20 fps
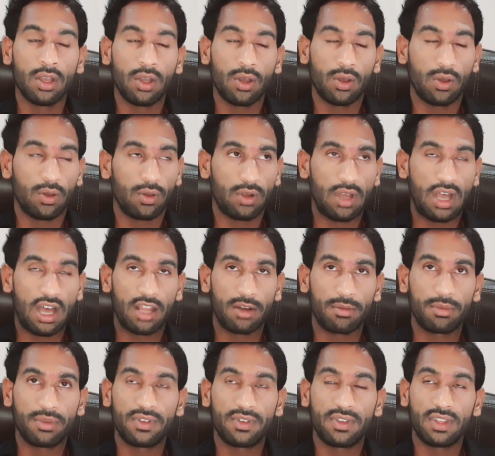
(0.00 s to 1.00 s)
और
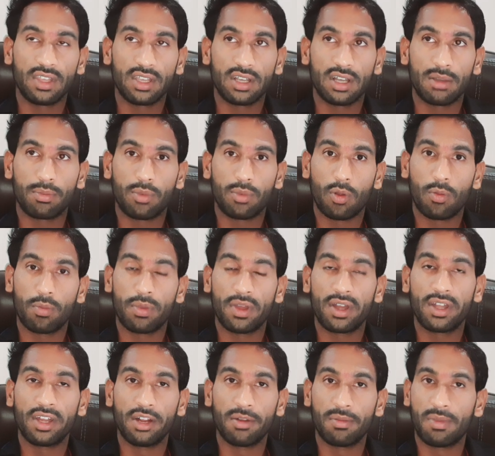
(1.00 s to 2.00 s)
आरबीसी का प्रॉपर
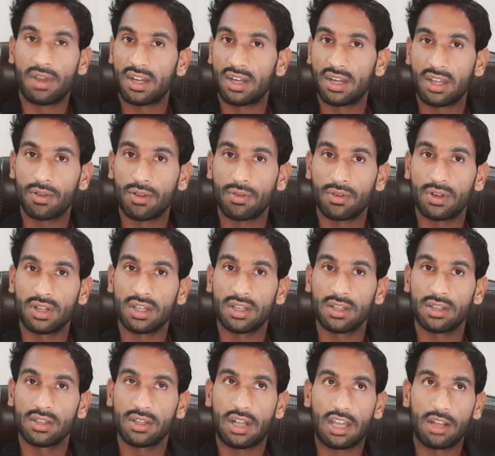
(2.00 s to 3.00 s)
निर्माण ना होना
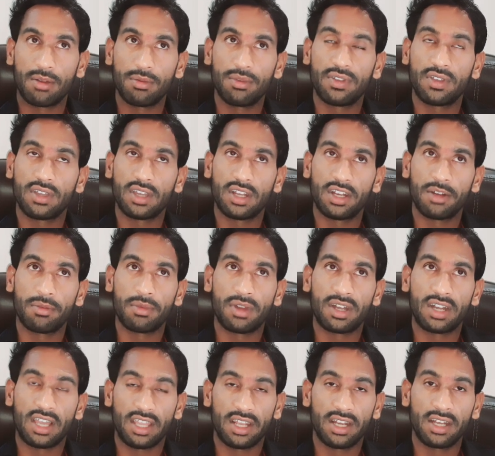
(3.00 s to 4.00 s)
आरबीसी का
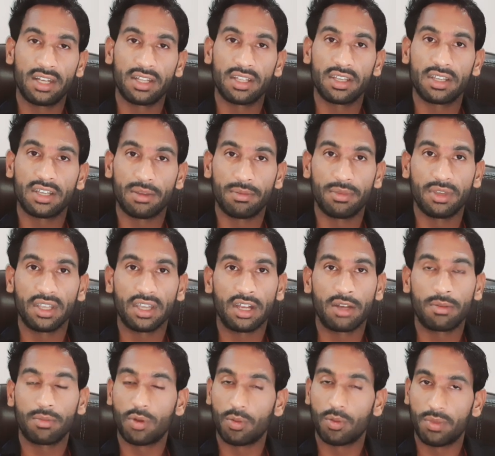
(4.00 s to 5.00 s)
निर्माण आयरन की कमी के
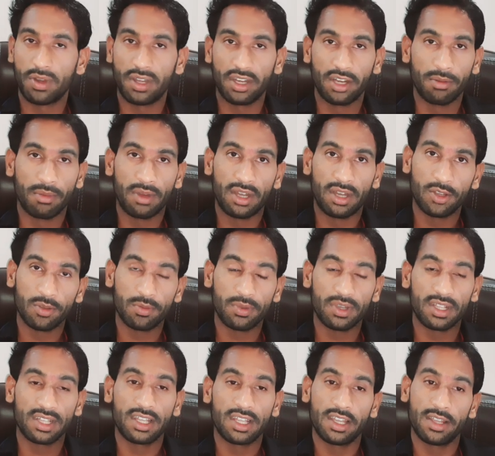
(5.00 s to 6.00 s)
कारण प्रॉपर निर्माण नहीं हो
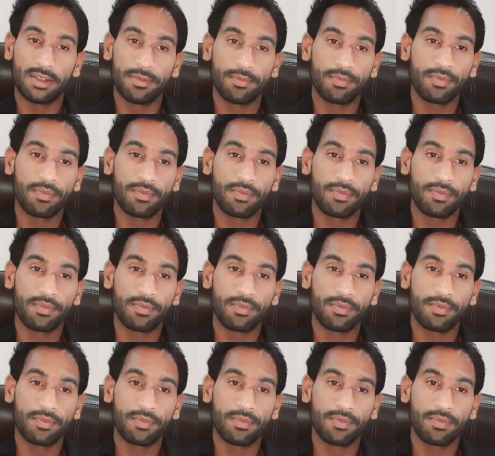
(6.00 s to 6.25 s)
पाता है